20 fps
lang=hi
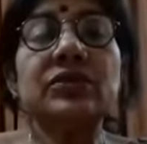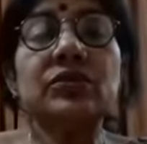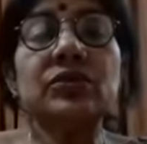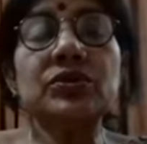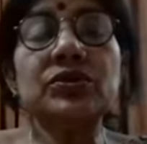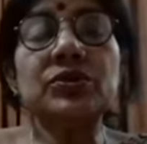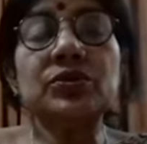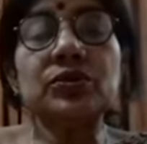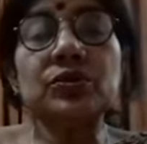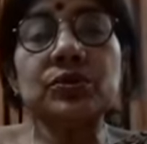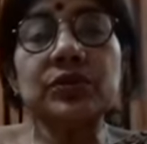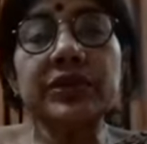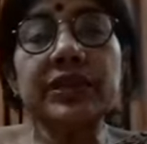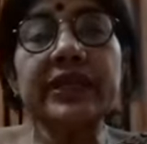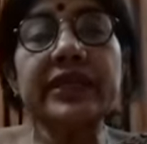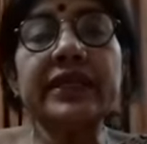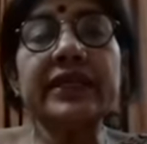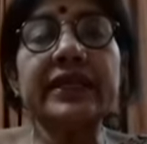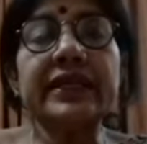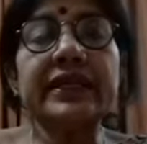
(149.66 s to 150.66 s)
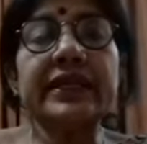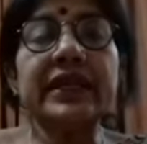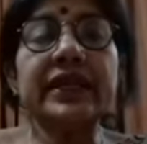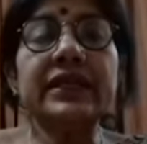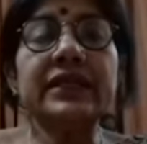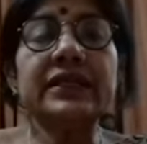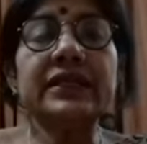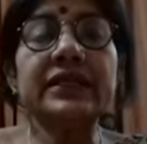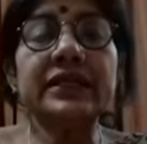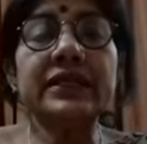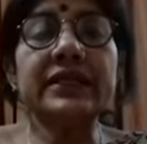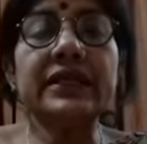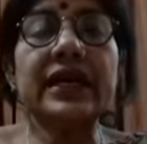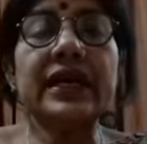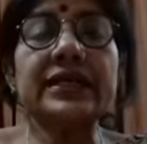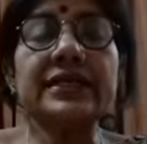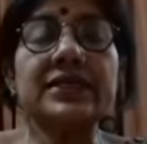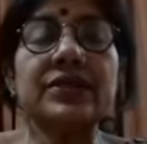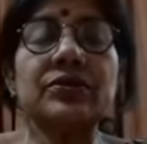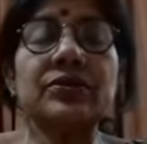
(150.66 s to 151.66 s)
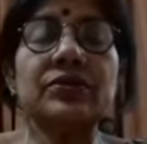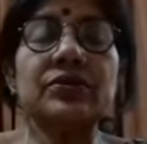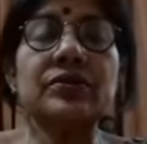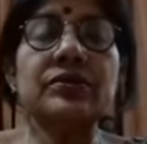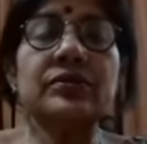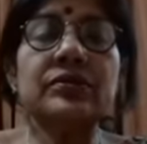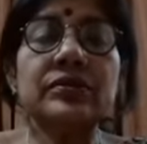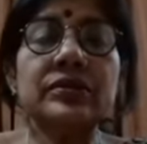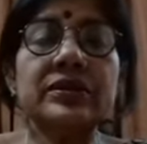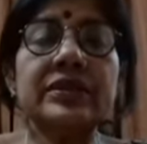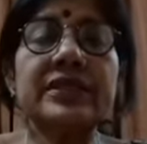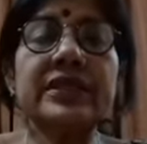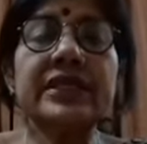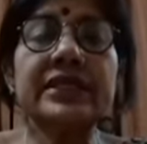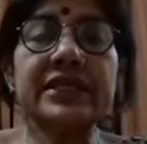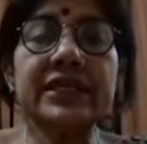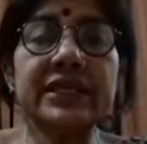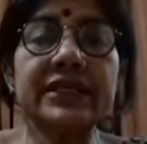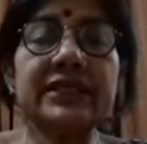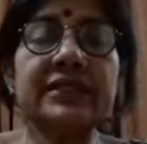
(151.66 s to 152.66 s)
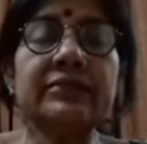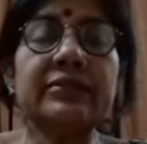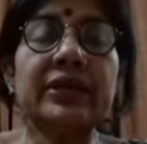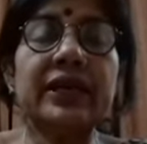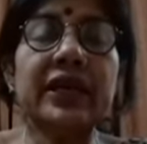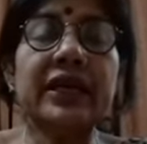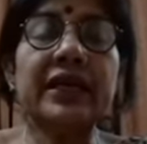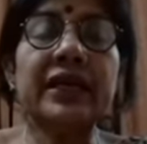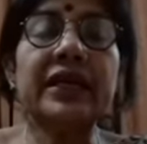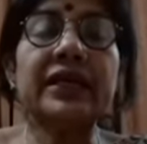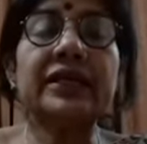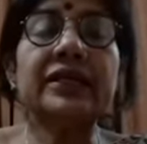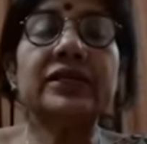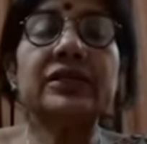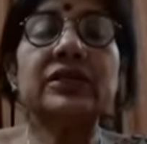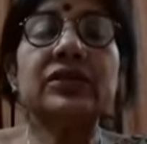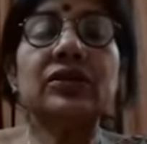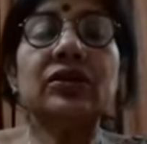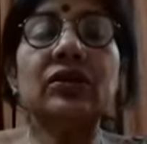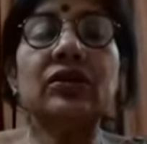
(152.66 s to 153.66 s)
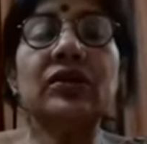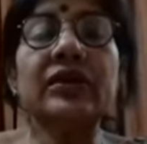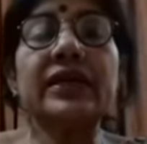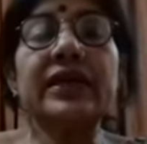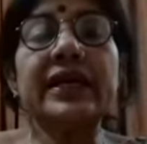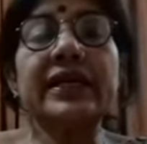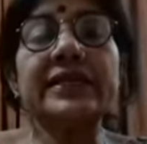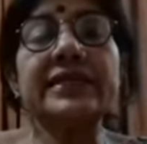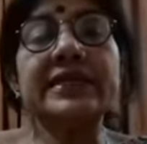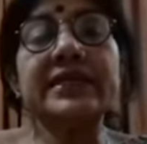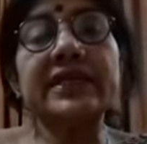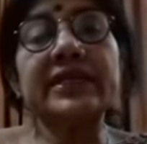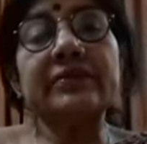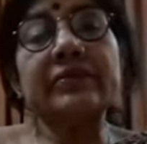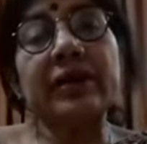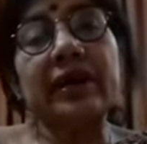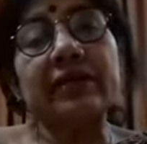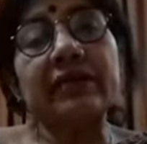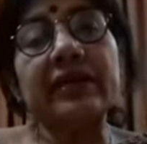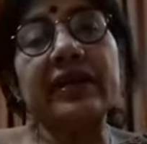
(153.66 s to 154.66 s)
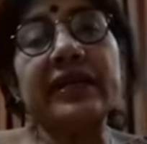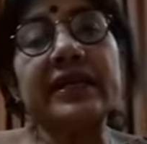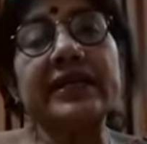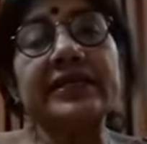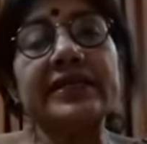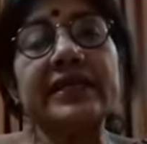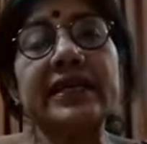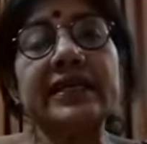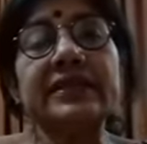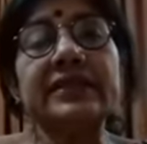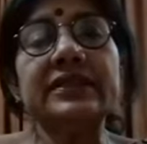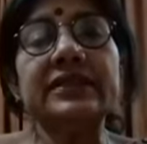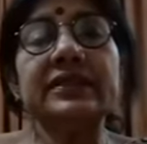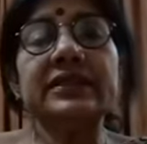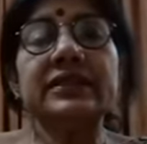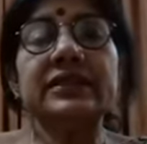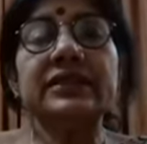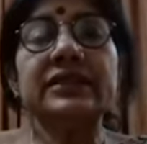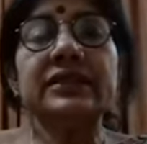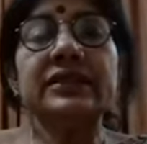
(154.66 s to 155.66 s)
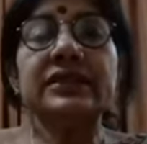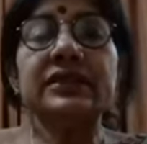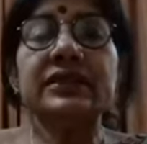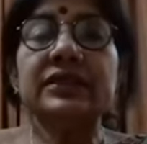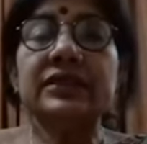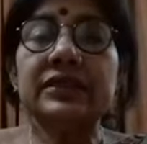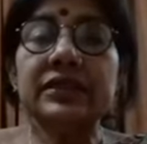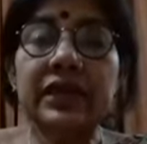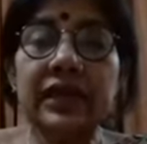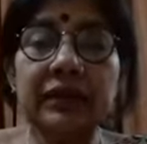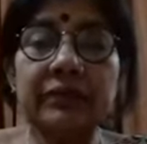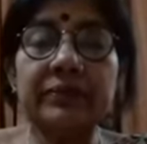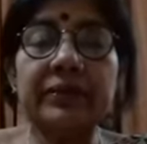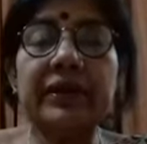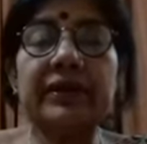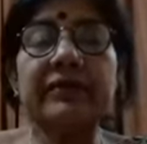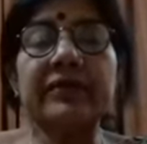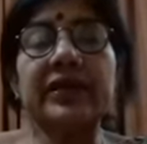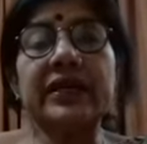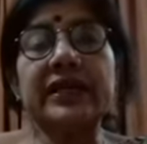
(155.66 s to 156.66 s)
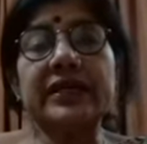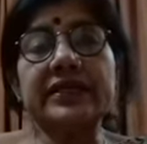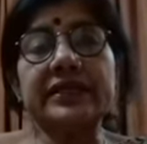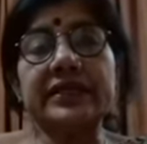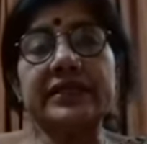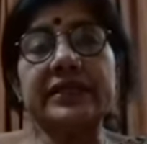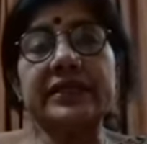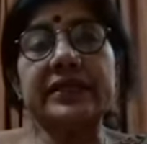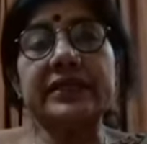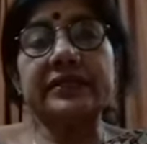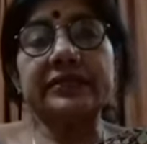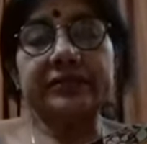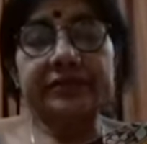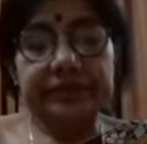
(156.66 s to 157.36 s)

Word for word: को सुदृढ़ करना राष्ट्र को सशक्त बनाना और राष्ट्रीय भावना के साथ अपना विकास करना